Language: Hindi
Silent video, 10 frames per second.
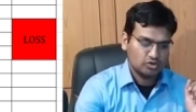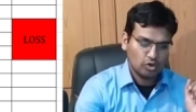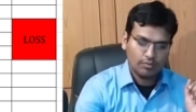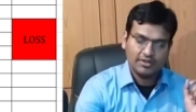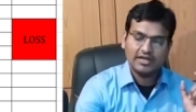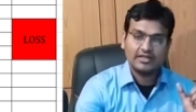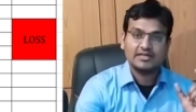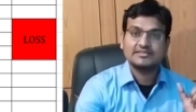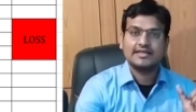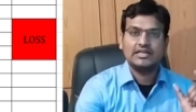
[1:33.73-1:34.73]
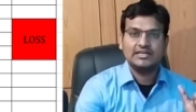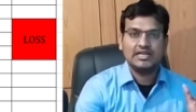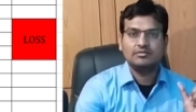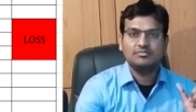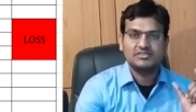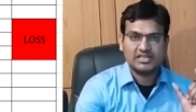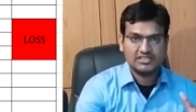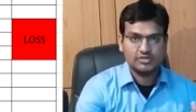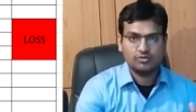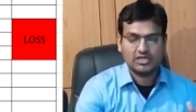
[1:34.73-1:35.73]
दो मिनट का साइकिल टाइम
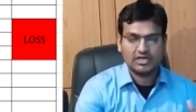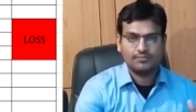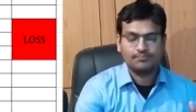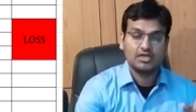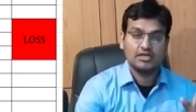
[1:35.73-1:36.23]
चाहिए होता है